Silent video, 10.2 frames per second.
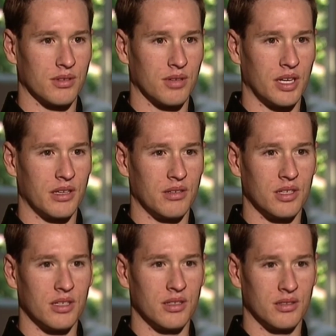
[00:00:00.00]
Il pouvait
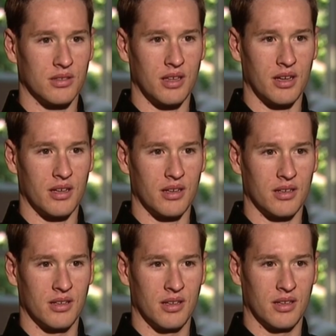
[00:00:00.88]
avoir la haine au
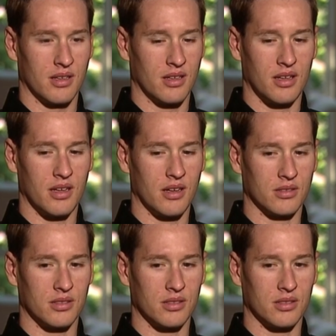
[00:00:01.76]
point que peu importe